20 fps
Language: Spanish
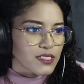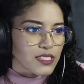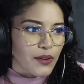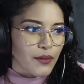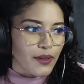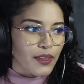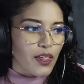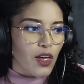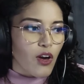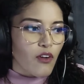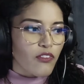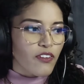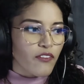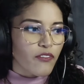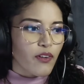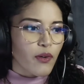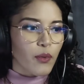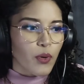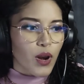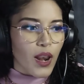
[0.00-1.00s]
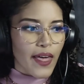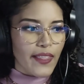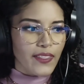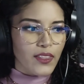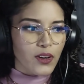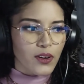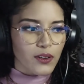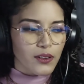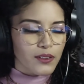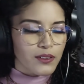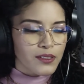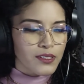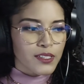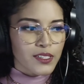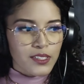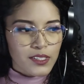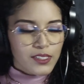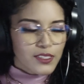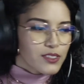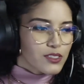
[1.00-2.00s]
Este video se fue volando.
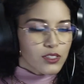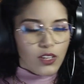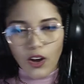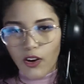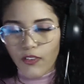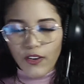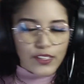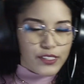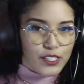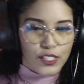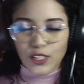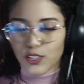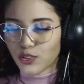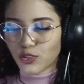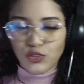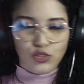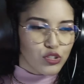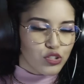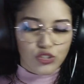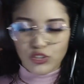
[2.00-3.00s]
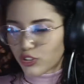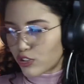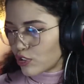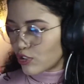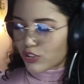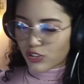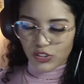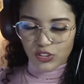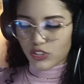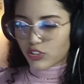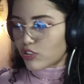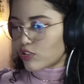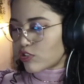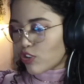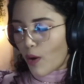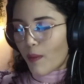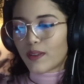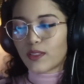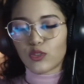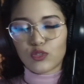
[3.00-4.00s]
Todo así,
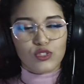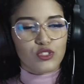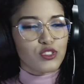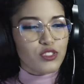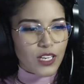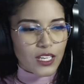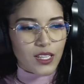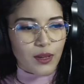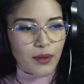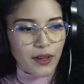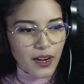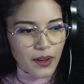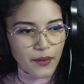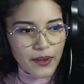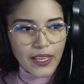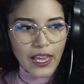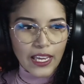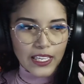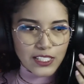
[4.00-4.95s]
toma tus siete maravillas